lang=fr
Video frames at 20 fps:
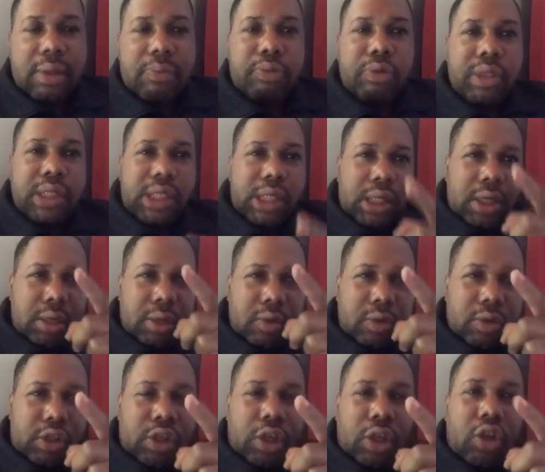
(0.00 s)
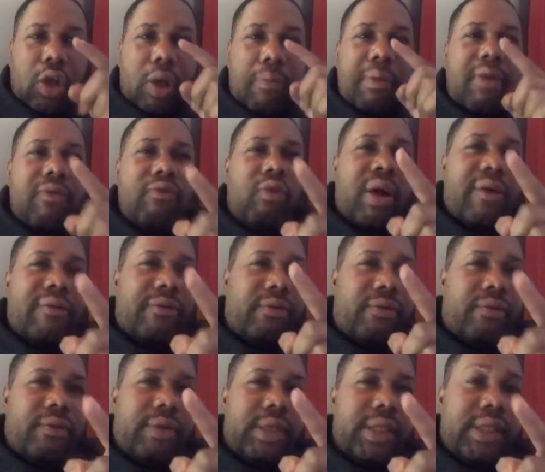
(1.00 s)
pour dire, le Seigneur m'envoie
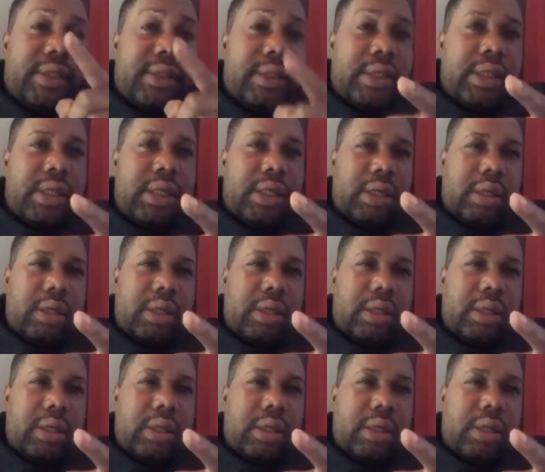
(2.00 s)
ici